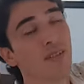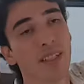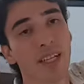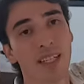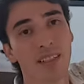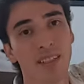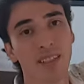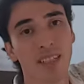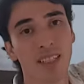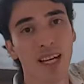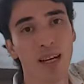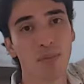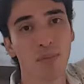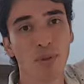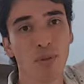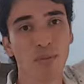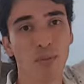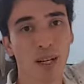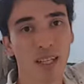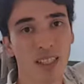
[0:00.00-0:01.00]
nessa
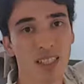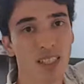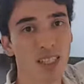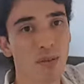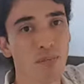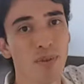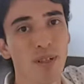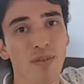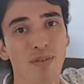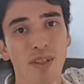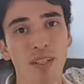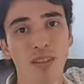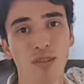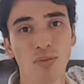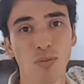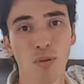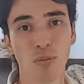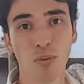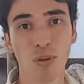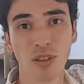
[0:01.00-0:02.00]
etapa, para deixar perfeito
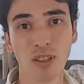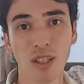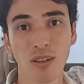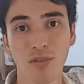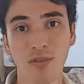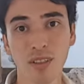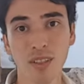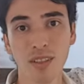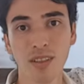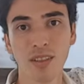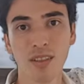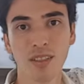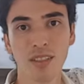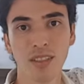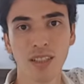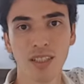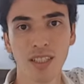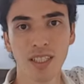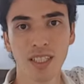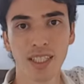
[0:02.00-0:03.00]
para o portal vir
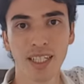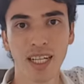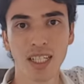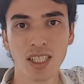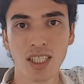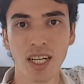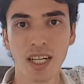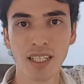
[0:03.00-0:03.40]
encaixar